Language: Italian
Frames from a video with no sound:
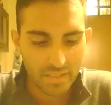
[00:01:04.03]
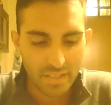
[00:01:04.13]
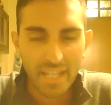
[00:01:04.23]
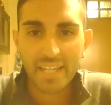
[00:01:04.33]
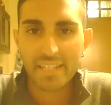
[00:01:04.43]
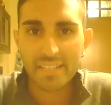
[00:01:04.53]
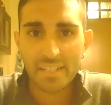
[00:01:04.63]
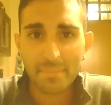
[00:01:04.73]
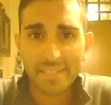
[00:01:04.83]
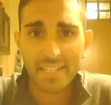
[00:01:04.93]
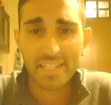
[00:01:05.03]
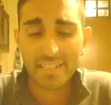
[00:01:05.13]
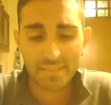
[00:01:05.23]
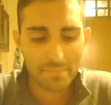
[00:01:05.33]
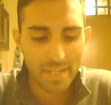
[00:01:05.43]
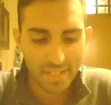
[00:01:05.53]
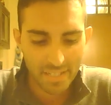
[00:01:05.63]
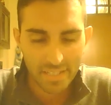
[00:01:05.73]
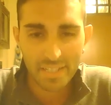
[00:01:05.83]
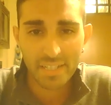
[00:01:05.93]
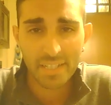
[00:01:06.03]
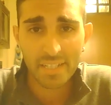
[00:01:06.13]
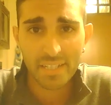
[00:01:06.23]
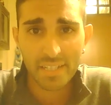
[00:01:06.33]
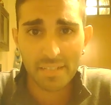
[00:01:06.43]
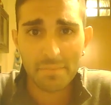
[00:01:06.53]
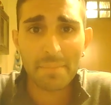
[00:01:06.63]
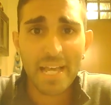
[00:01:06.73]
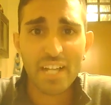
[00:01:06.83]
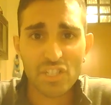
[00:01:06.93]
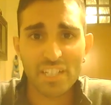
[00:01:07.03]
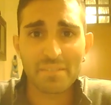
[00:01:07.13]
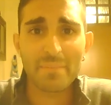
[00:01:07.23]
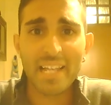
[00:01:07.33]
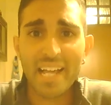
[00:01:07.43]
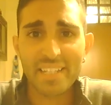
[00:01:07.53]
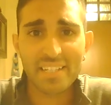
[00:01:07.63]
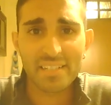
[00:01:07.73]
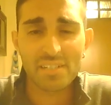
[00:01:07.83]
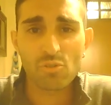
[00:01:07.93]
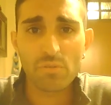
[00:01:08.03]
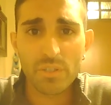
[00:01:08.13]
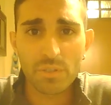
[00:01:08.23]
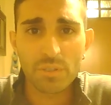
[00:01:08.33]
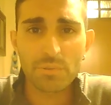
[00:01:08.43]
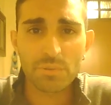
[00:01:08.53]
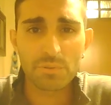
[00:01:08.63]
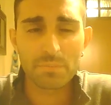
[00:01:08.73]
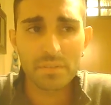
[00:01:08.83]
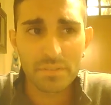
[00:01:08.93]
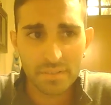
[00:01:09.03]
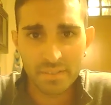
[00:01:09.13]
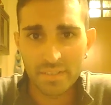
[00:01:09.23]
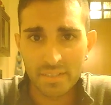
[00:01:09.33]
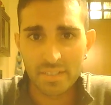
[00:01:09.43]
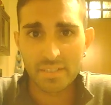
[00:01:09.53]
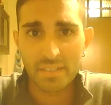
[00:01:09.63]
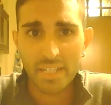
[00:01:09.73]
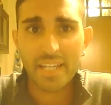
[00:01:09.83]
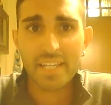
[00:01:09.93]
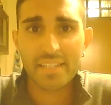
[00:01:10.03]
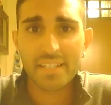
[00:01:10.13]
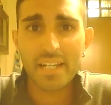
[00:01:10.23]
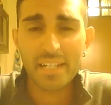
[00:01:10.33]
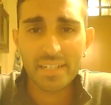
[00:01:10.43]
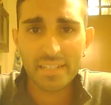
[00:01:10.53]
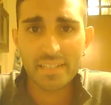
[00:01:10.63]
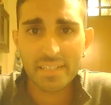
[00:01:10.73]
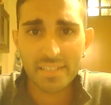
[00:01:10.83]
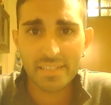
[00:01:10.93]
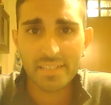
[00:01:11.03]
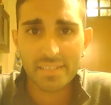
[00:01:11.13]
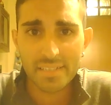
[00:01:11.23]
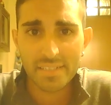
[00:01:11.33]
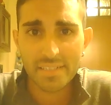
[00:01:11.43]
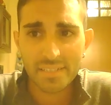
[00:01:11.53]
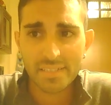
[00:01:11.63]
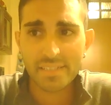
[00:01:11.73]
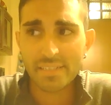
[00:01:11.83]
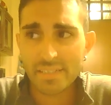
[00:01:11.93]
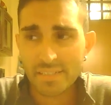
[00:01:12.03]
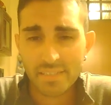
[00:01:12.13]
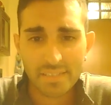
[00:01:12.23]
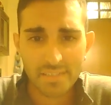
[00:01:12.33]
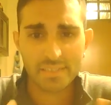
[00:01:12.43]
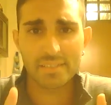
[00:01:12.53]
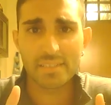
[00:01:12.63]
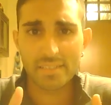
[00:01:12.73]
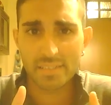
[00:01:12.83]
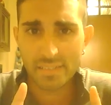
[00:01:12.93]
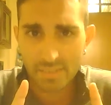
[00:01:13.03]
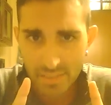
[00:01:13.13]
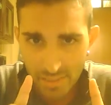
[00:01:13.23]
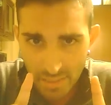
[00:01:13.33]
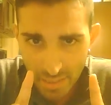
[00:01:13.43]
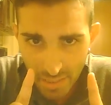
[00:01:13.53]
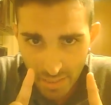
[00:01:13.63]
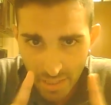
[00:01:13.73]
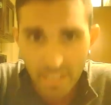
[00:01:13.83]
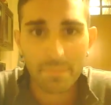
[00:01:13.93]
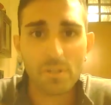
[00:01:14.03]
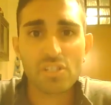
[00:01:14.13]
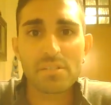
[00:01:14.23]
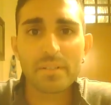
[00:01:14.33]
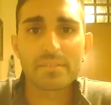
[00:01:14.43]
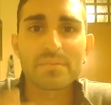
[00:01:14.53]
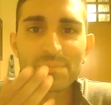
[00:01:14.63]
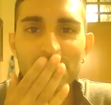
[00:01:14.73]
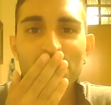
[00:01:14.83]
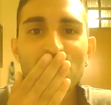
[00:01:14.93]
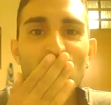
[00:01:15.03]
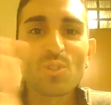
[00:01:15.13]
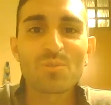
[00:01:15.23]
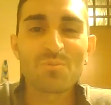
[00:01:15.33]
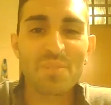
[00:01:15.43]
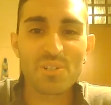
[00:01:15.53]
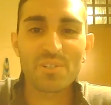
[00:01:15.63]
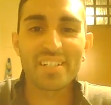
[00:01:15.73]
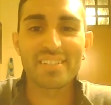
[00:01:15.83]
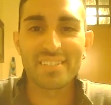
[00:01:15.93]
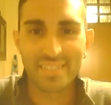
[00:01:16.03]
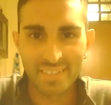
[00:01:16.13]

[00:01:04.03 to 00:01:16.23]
e che dire, mettete tanti bei mi piace, tanti bei like sui video di YouTube e che dire, alla, alla prossima, un bacione.